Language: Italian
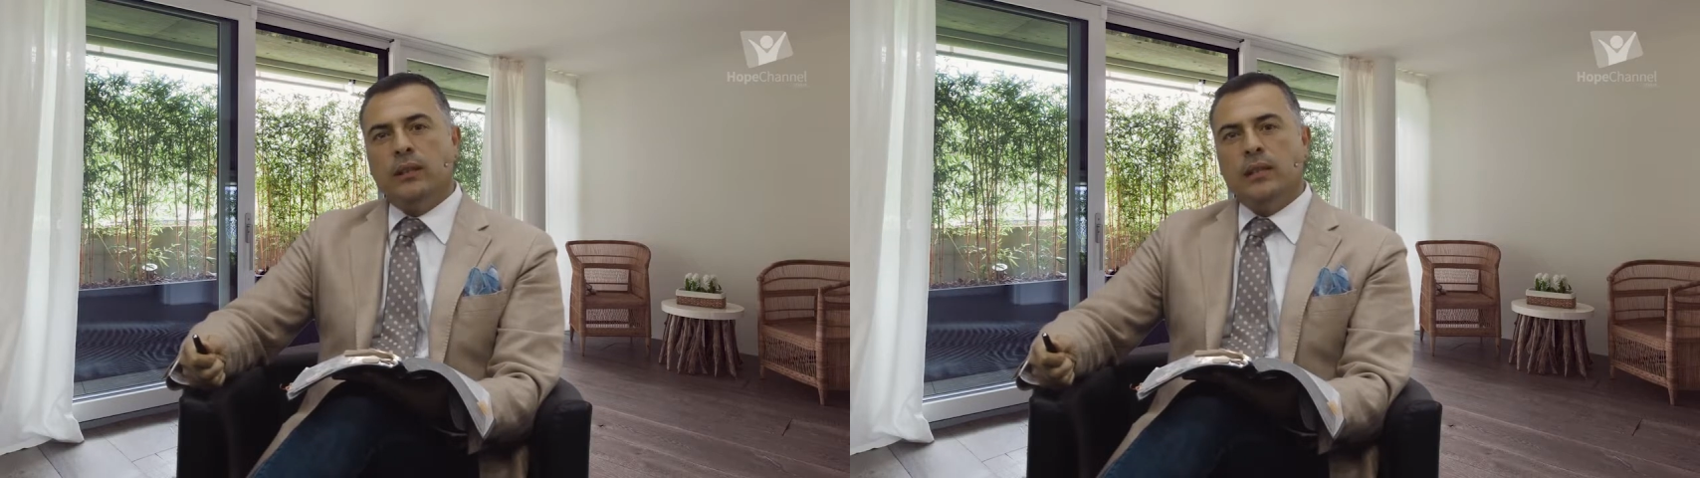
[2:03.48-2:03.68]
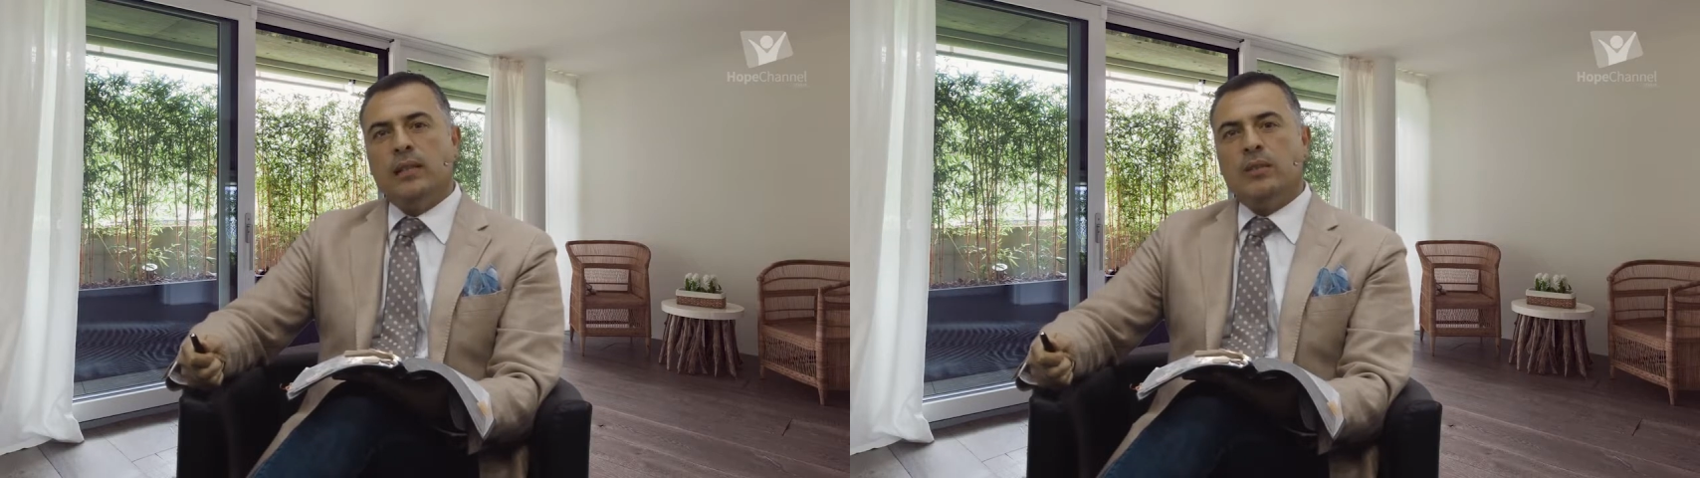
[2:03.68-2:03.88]

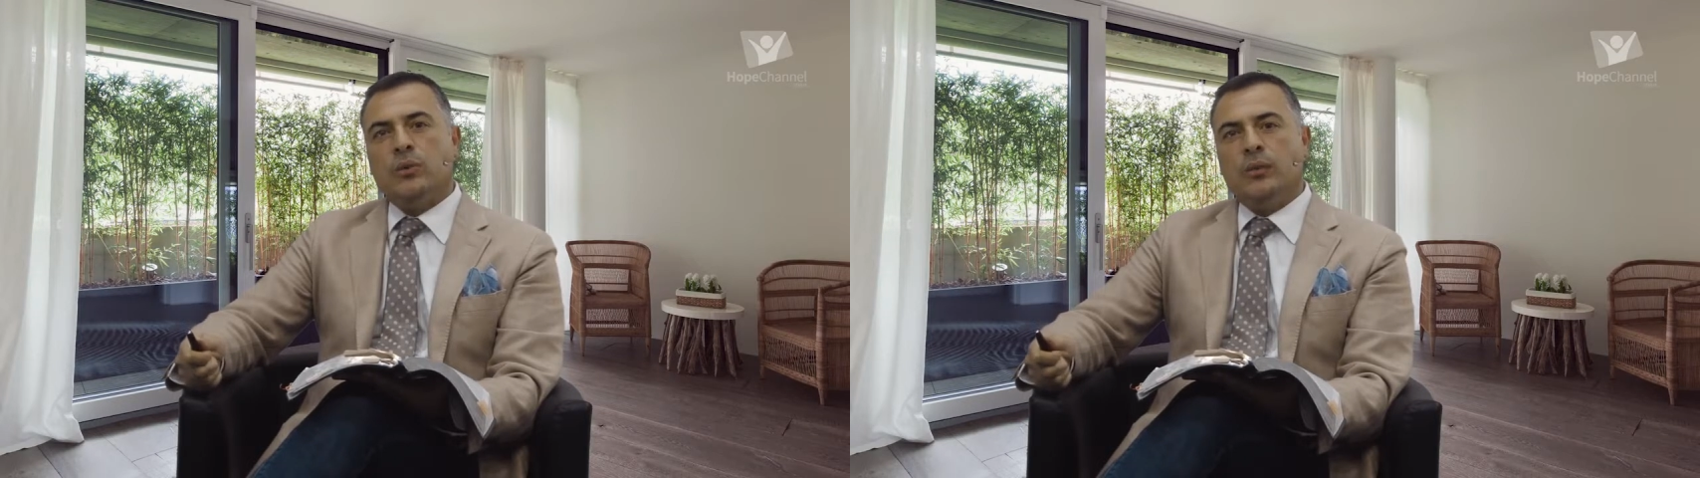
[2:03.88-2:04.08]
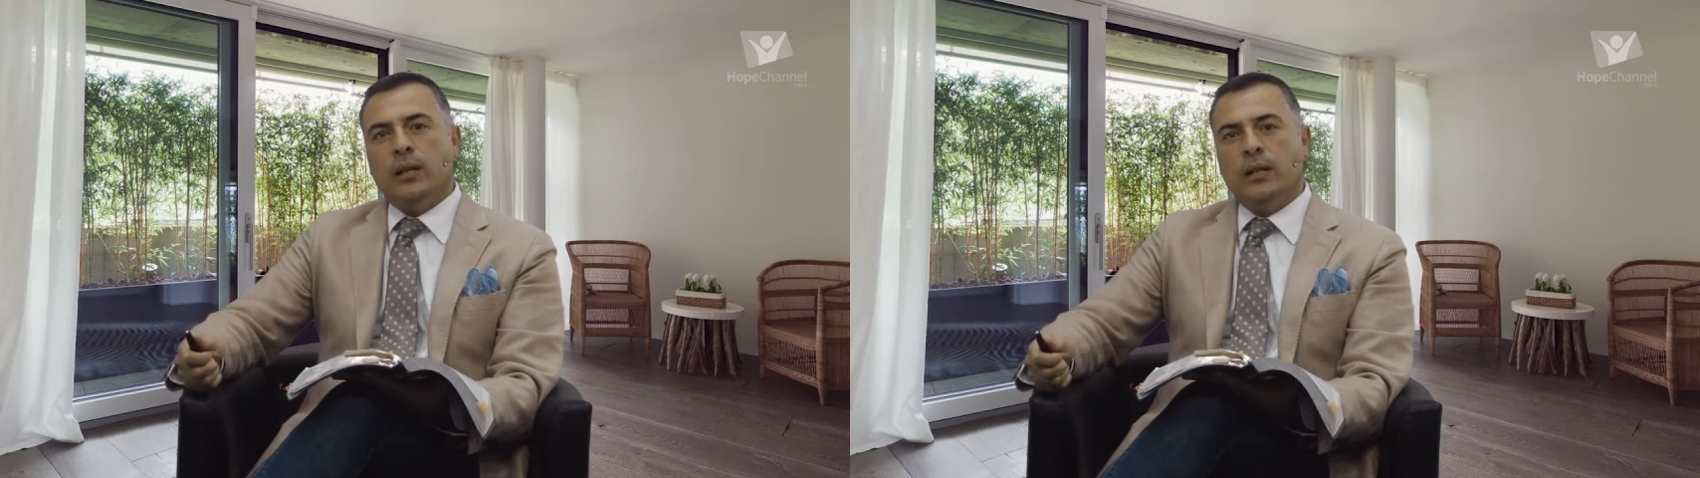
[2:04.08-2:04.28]
del
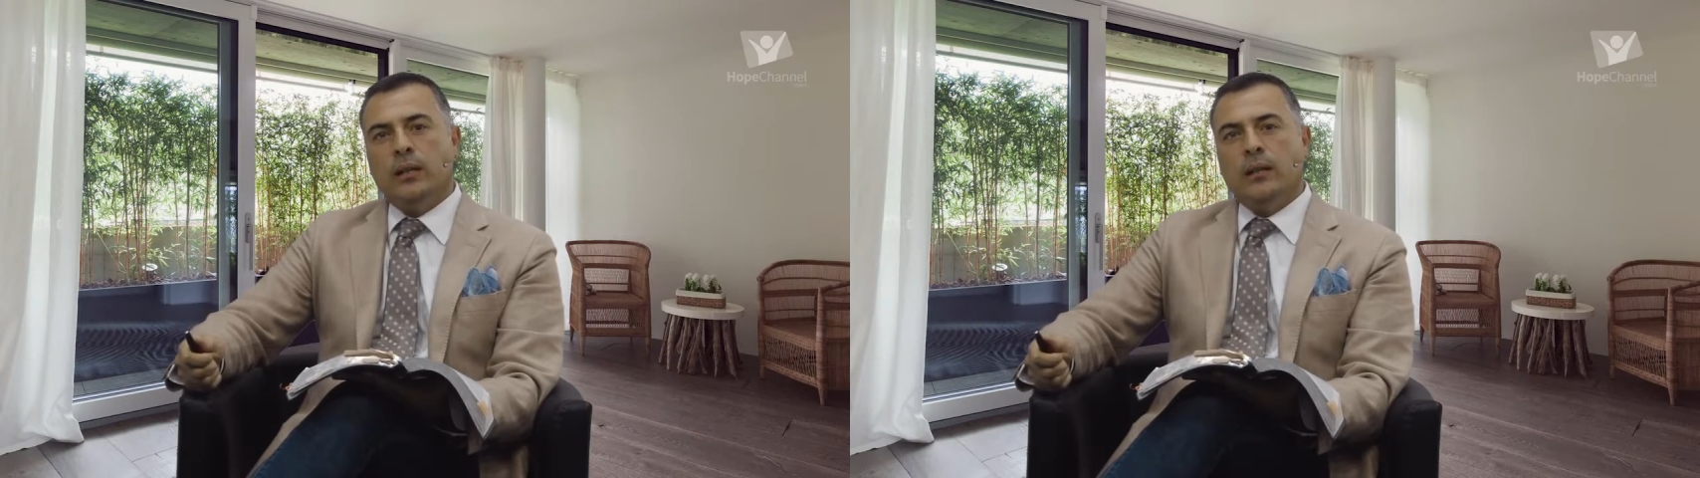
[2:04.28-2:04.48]
sole,